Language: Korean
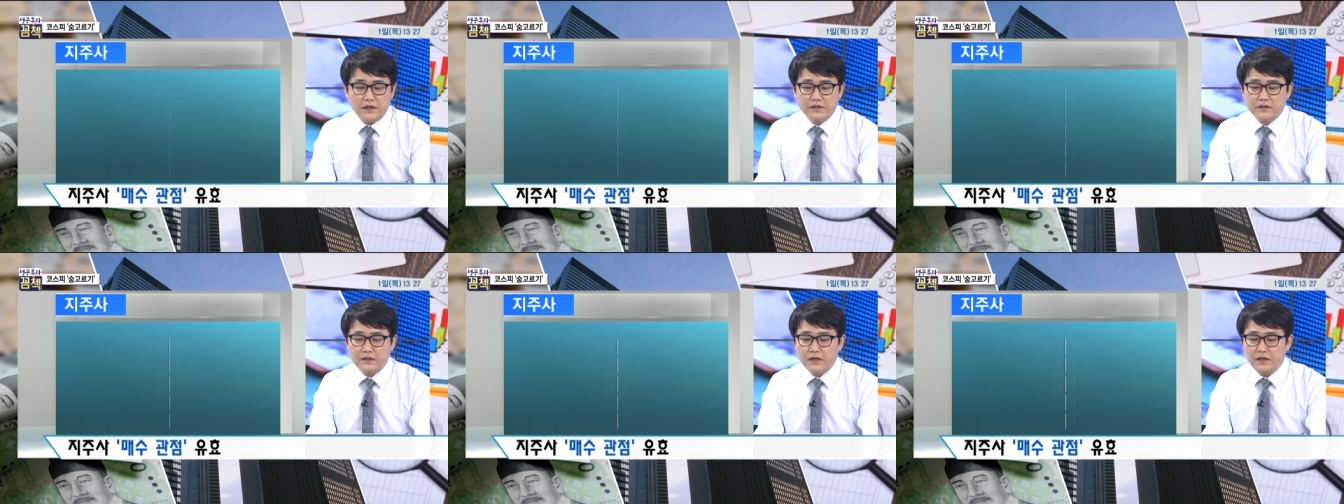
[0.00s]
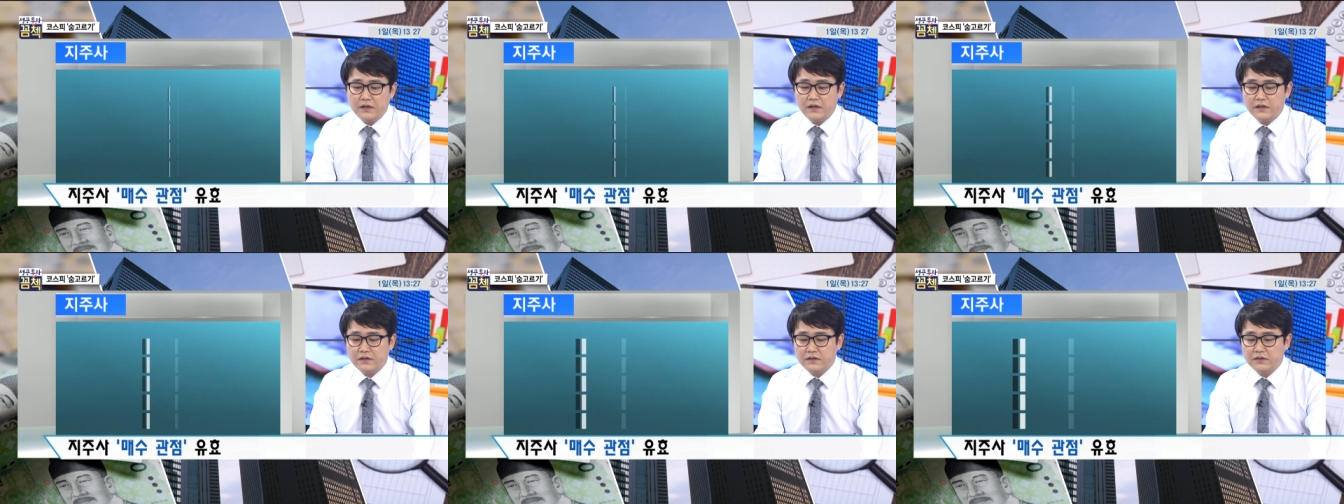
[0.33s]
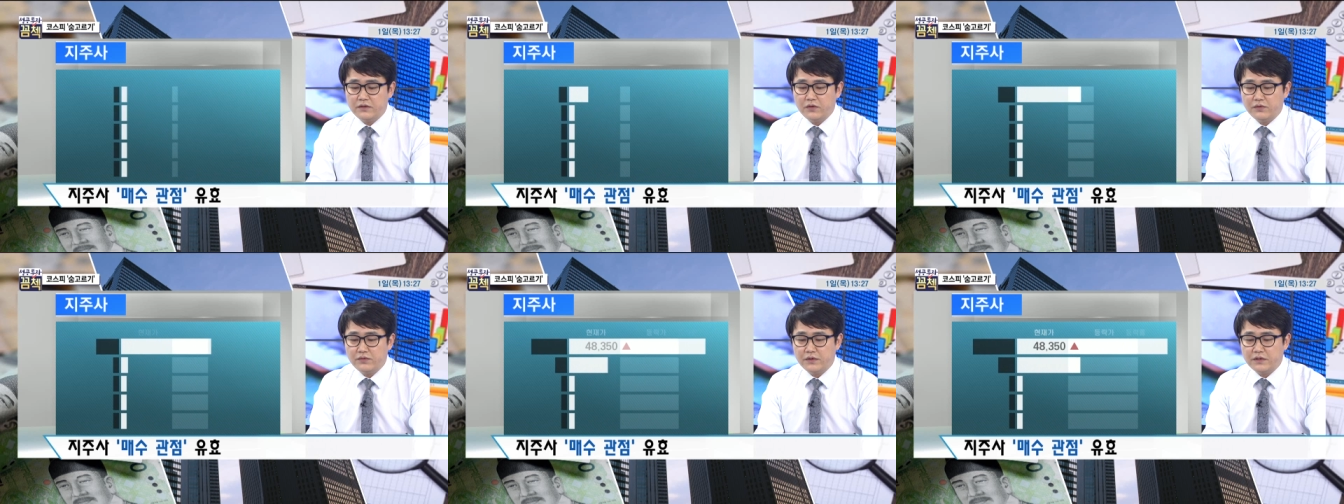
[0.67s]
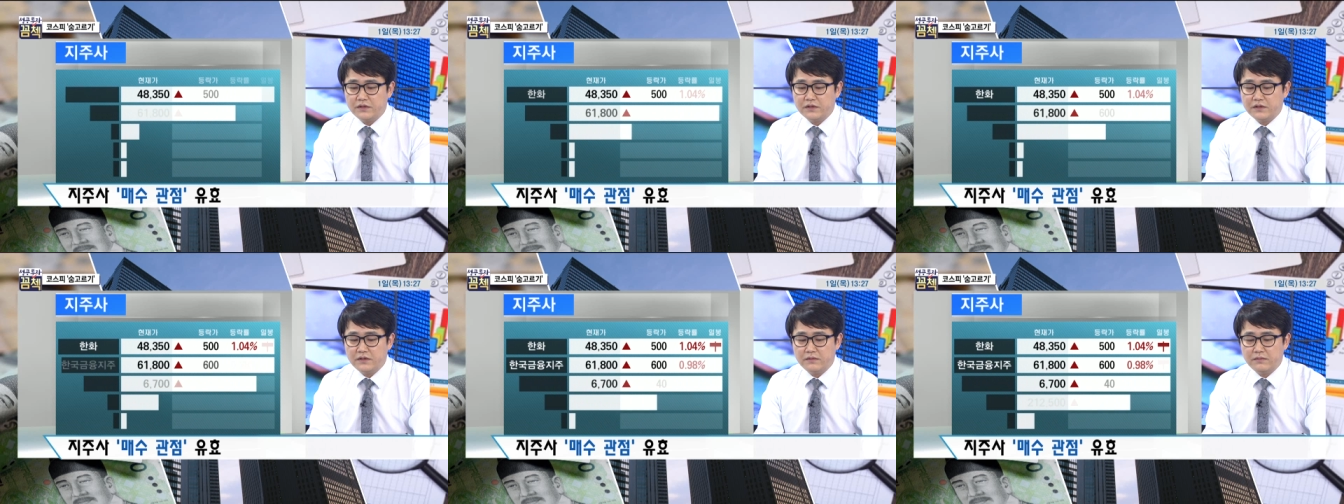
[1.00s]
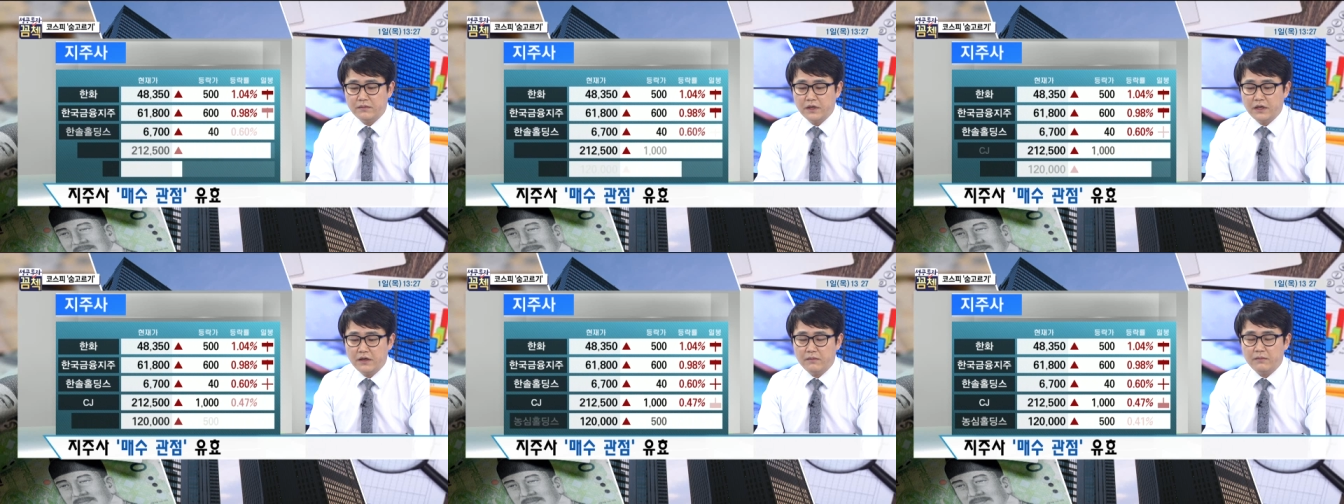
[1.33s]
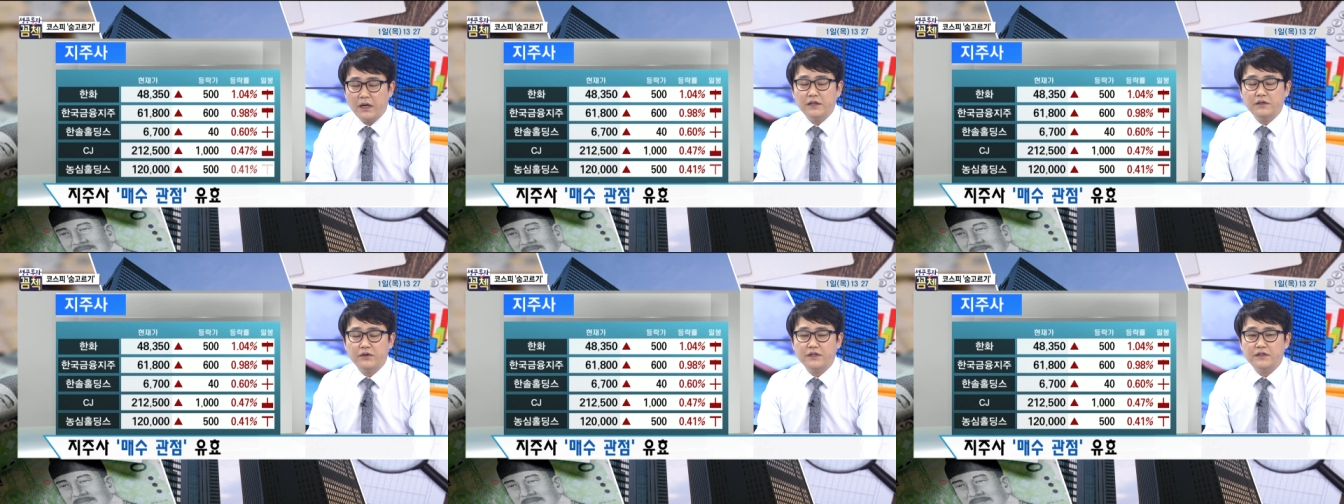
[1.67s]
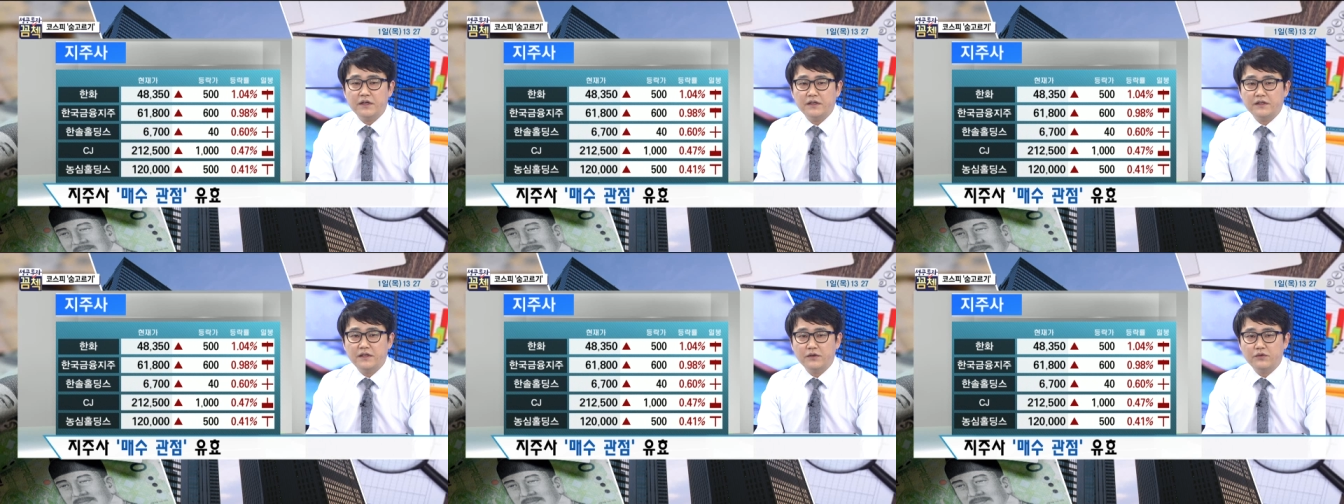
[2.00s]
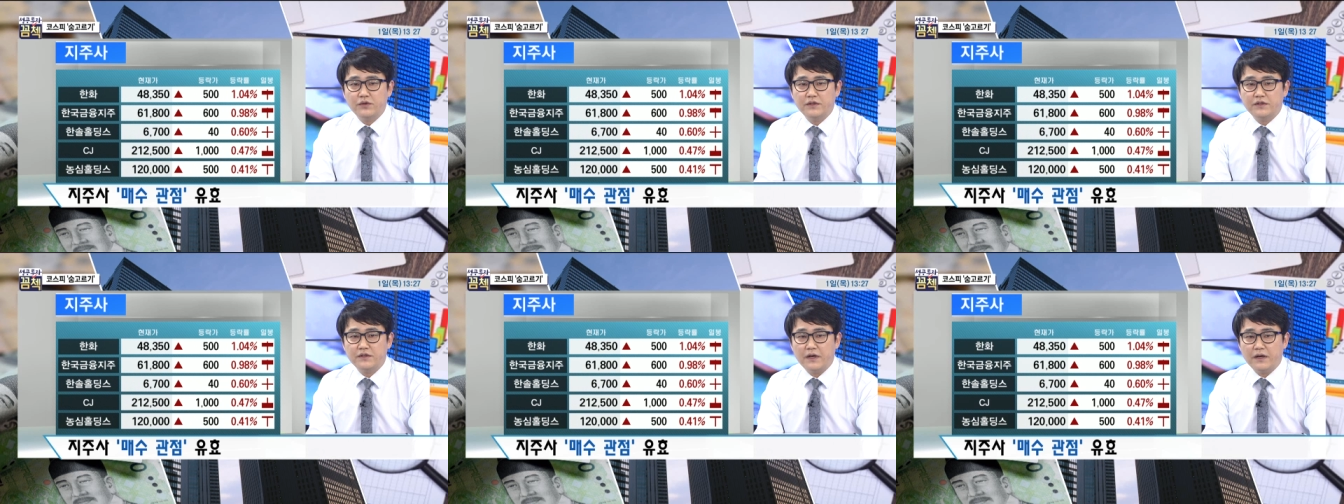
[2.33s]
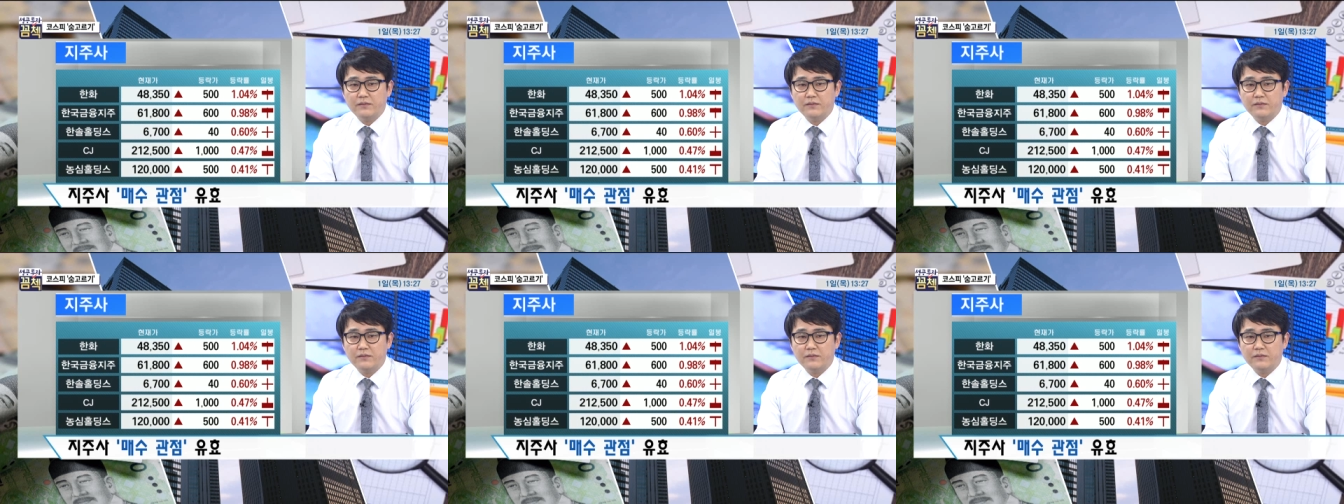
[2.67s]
SK 같은 경우가 지금 많이 회자가 되고 있죠.